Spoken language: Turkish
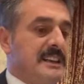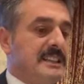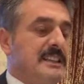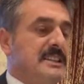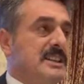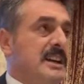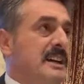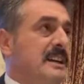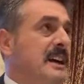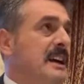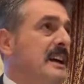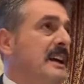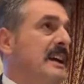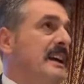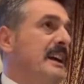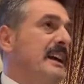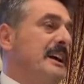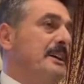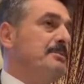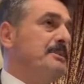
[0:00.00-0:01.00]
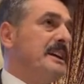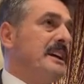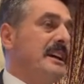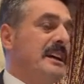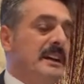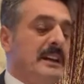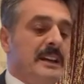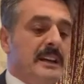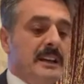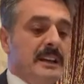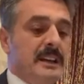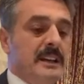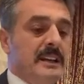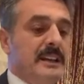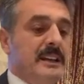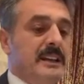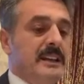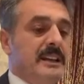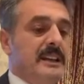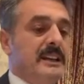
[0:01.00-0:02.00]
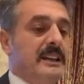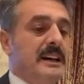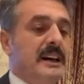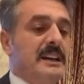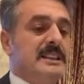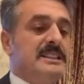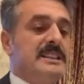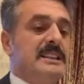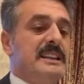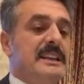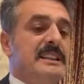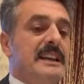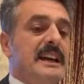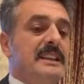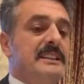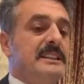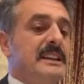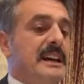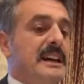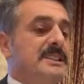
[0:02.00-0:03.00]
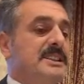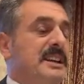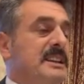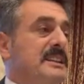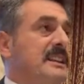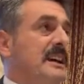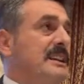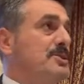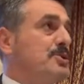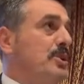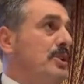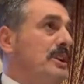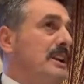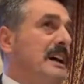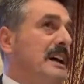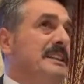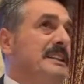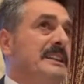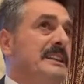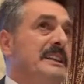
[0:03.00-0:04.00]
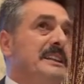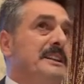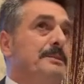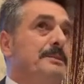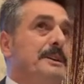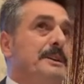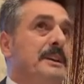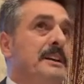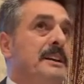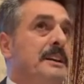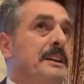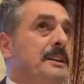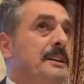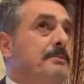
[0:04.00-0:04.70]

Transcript: artacak hem de e, hazineden gerçekten söylendiği gibi